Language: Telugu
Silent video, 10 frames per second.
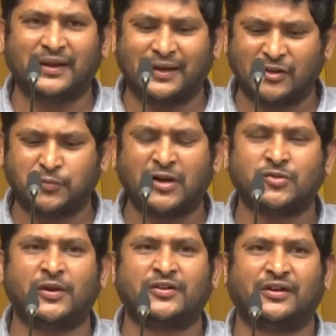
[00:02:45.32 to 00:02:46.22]
బీయింగ్ ఎ
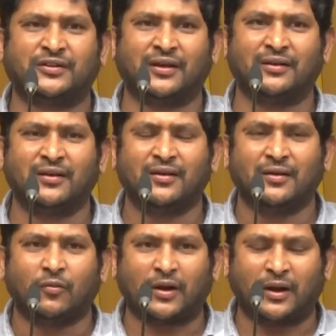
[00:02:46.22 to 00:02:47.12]
రెస్పాన్సిబుల్ సిటిజన్
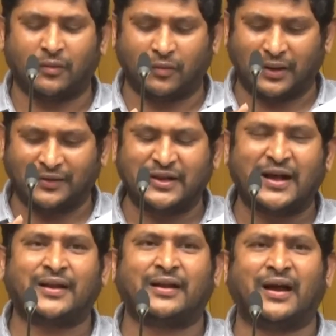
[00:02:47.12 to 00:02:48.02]
ఒక ఒక
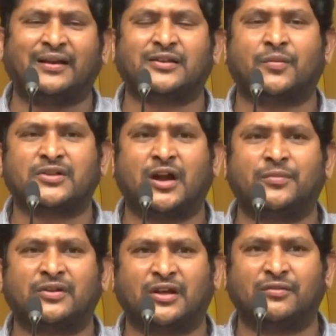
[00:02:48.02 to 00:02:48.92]
అధికారిగా అన్ని
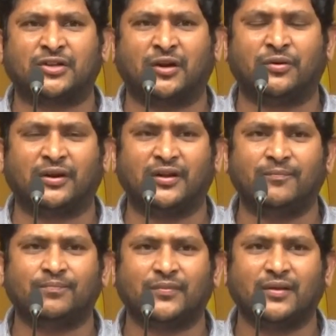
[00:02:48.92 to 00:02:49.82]
సంవత్సరాలు మీరు సర్వీసులో ఉండి